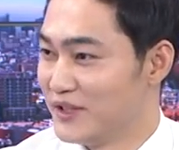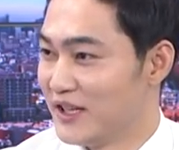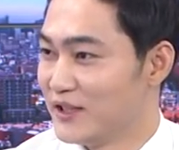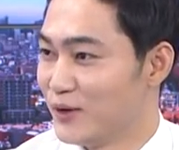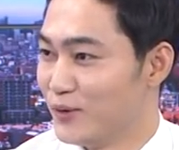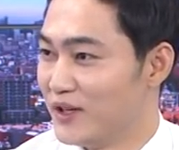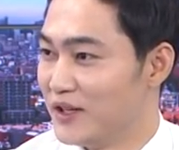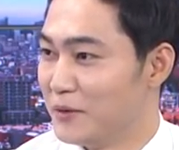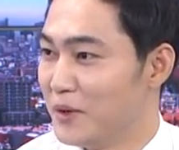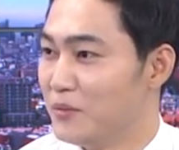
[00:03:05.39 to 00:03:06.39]
차지하고 있기
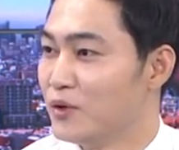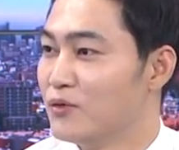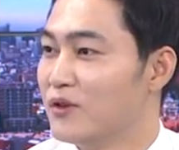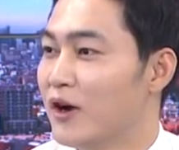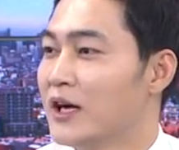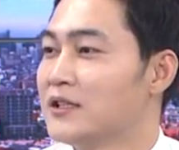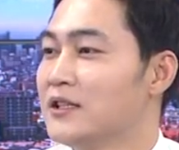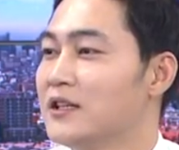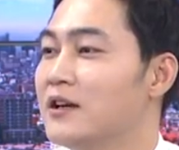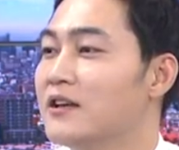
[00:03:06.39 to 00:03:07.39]
때문에 미국은
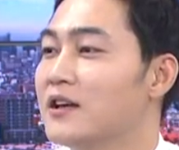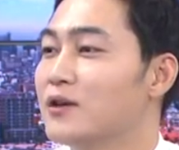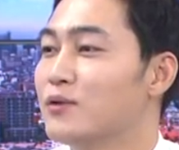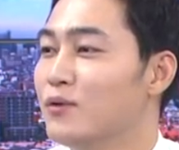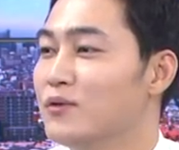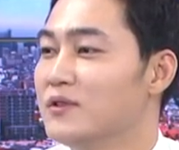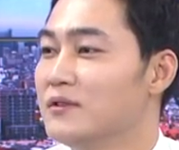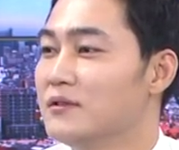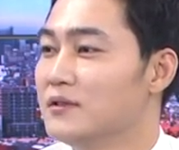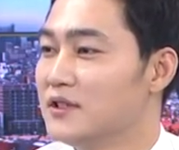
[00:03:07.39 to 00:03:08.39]
확실히 경기가 좋은
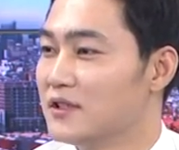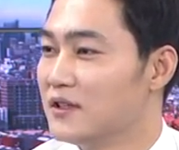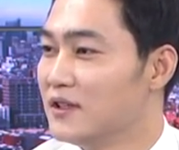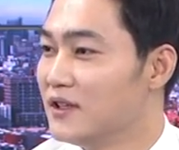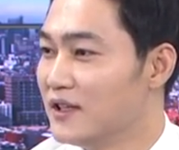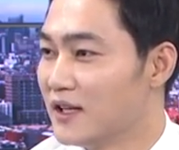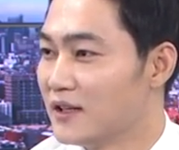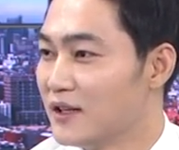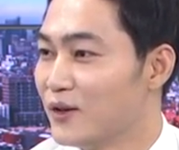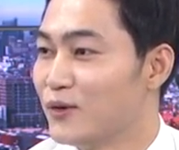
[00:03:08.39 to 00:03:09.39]
시그널이
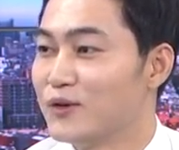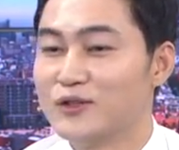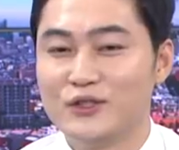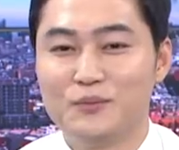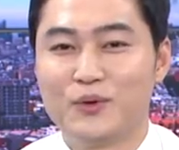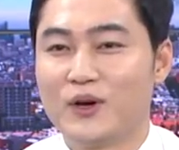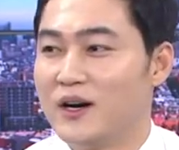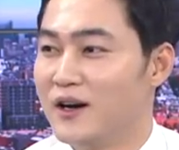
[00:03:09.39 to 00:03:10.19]
나타나고 그 지표가